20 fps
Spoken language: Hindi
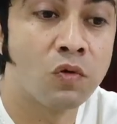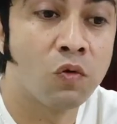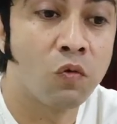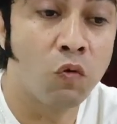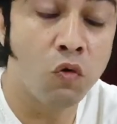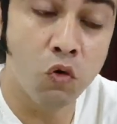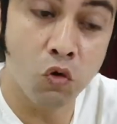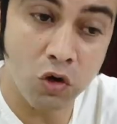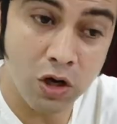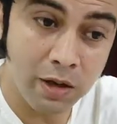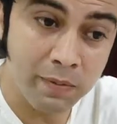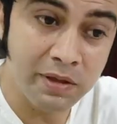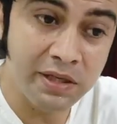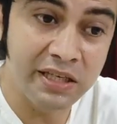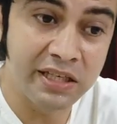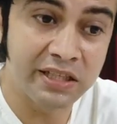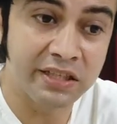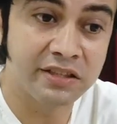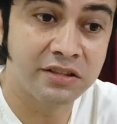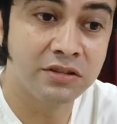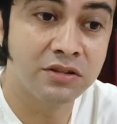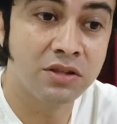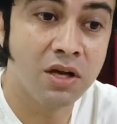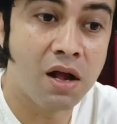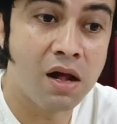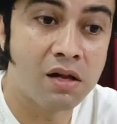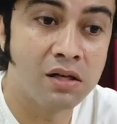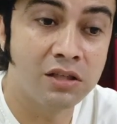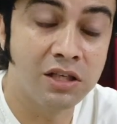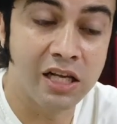वो होगा भी
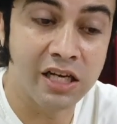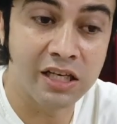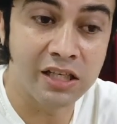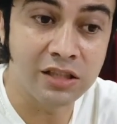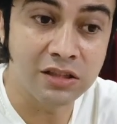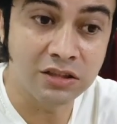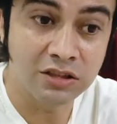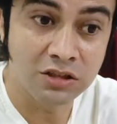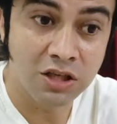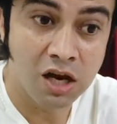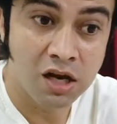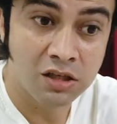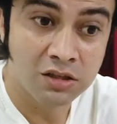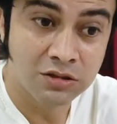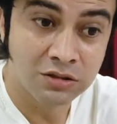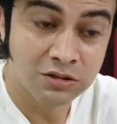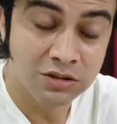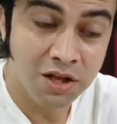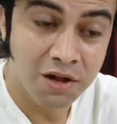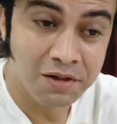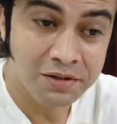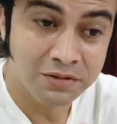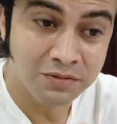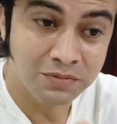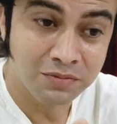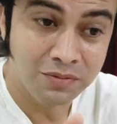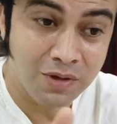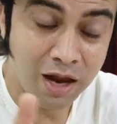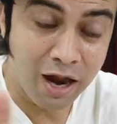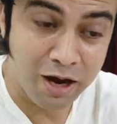ठीक लेकिन
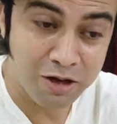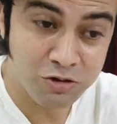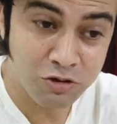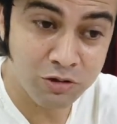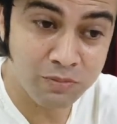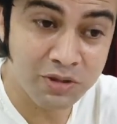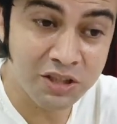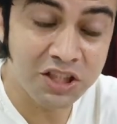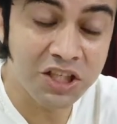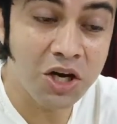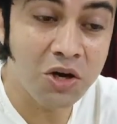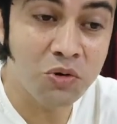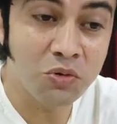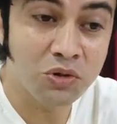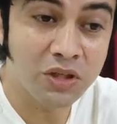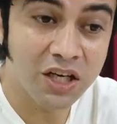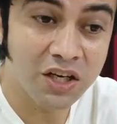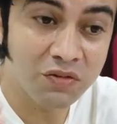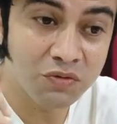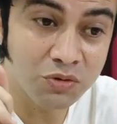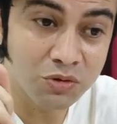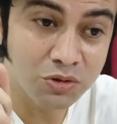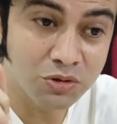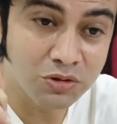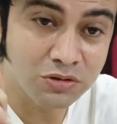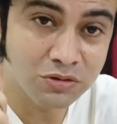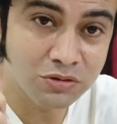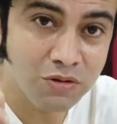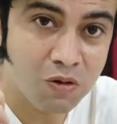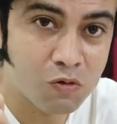एक्चुअल में क्या होना है वो
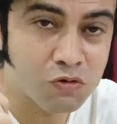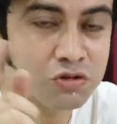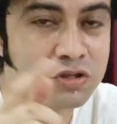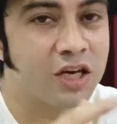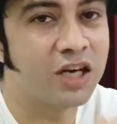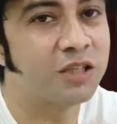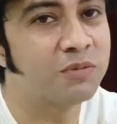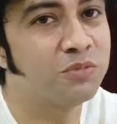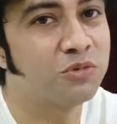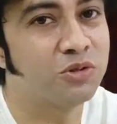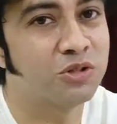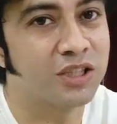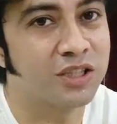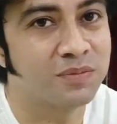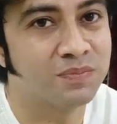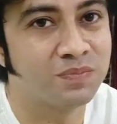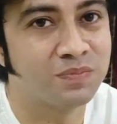उसके हाथ में होगा